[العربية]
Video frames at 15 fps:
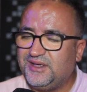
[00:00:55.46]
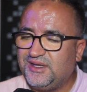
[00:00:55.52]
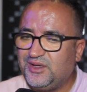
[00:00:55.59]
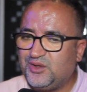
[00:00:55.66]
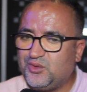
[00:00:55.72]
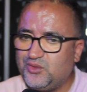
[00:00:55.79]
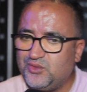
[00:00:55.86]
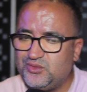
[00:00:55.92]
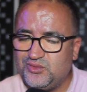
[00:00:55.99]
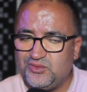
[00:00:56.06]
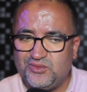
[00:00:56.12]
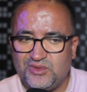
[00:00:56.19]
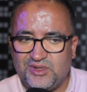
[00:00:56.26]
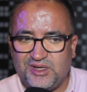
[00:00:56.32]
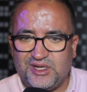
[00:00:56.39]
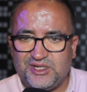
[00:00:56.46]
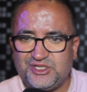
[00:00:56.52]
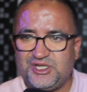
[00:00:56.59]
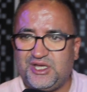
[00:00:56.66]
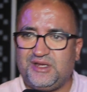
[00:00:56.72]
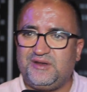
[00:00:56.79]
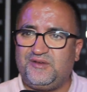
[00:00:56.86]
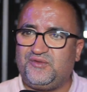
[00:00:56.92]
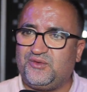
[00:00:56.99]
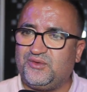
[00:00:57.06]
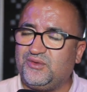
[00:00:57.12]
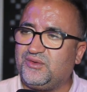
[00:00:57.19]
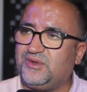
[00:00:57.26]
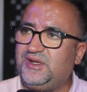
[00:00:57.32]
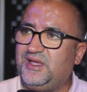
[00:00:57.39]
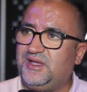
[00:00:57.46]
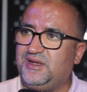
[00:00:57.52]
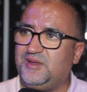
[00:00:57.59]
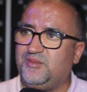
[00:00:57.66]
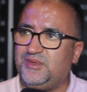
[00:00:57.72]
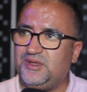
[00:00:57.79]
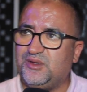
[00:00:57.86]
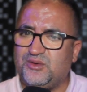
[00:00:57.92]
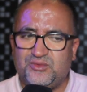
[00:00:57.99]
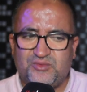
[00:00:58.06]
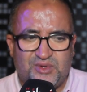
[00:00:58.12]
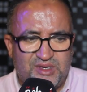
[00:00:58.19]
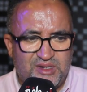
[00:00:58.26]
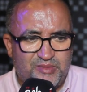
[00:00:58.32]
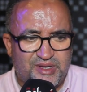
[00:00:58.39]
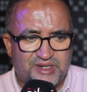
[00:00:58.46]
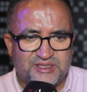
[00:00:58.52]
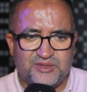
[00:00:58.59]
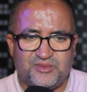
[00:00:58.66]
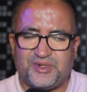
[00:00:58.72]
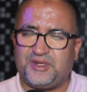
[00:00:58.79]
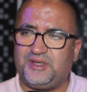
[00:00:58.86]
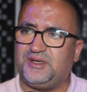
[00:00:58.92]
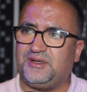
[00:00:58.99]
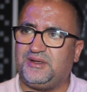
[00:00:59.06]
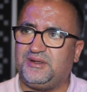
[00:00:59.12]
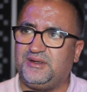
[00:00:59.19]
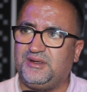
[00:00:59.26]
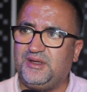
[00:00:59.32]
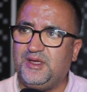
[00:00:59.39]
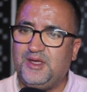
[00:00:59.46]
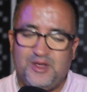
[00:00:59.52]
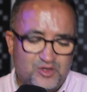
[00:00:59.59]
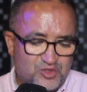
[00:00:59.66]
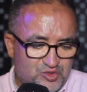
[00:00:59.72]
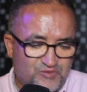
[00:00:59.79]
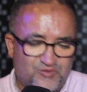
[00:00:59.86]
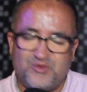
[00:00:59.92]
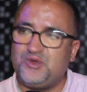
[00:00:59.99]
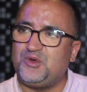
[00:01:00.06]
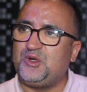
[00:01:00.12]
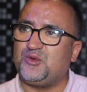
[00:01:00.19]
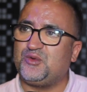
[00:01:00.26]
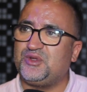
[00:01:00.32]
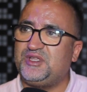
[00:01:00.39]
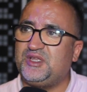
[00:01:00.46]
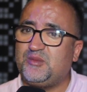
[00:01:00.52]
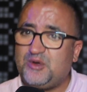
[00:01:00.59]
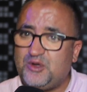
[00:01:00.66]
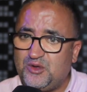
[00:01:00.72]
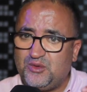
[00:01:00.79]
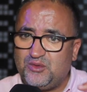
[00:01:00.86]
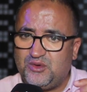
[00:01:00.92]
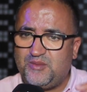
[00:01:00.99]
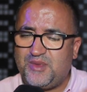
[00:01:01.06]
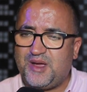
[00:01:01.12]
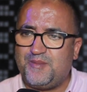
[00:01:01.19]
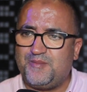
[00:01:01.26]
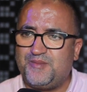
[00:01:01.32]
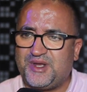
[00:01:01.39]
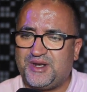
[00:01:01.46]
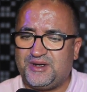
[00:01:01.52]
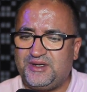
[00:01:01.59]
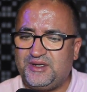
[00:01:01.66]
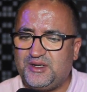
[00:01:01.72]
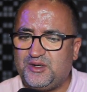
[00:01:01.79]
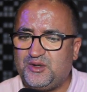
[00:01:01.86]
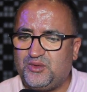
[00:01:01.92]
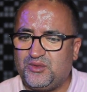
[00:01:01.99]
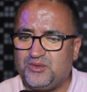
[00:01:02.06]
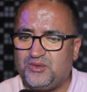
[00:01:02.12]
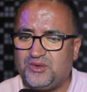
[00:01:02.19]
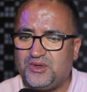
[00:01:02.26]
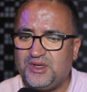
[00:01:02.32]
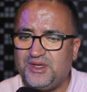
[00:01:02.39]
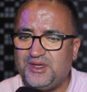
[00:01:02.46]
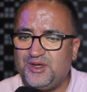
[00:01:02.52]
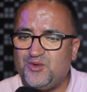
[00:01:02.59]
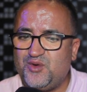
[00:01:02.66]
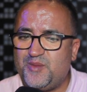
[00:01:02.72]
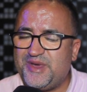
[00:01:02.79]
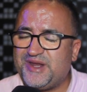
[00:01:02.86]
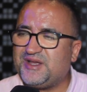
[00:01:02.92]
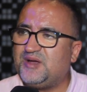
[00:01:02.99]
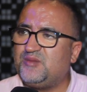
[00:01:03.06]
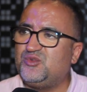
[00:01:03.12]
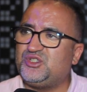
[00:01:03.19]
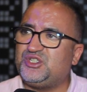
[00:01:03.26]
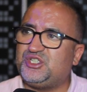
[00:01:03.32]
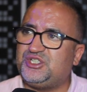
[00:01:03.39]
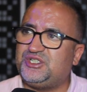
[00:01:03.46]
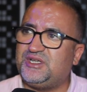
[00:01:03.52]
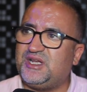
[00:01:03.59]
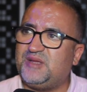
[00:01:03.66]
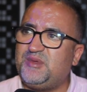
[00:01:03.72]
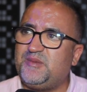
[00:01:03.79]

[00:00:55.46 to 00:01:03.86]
خذوا اشهر الفروق العالميه خذوا على البارسا والريال شوفوا لوغو ديالهم اللوغو ما عمر اللوغو هو ماركه مسجله ما